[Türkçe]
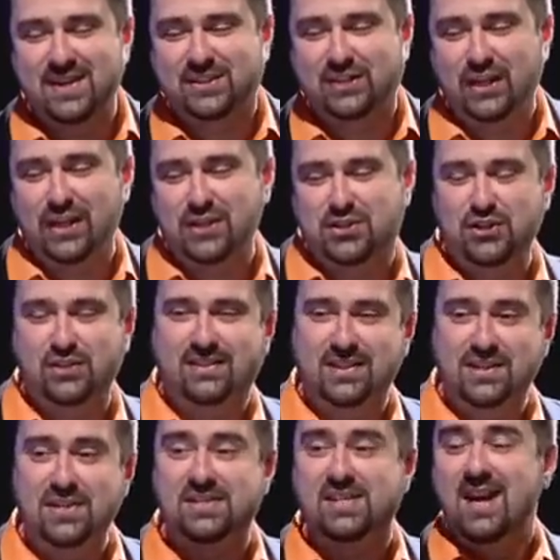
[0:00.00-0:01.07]
akıyla
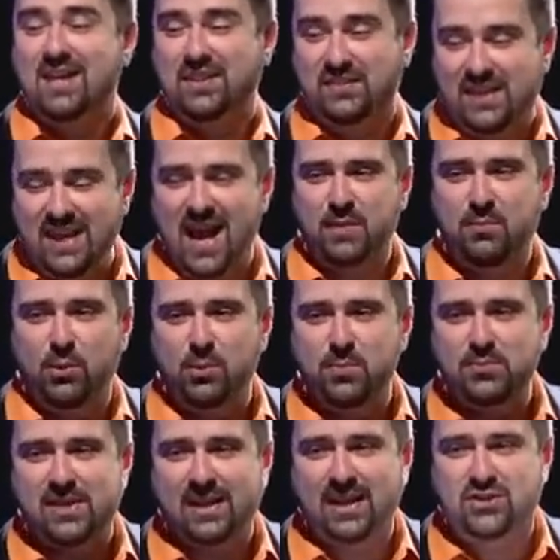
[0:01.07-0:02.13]
çıktınız. Diğer
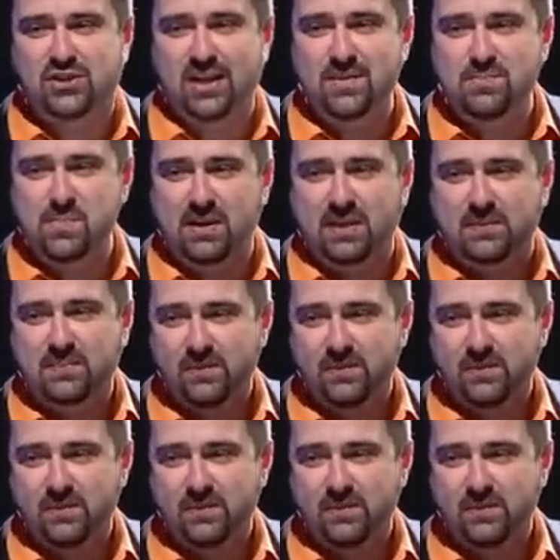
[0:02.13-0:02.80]
bölümümüze geçelim mi?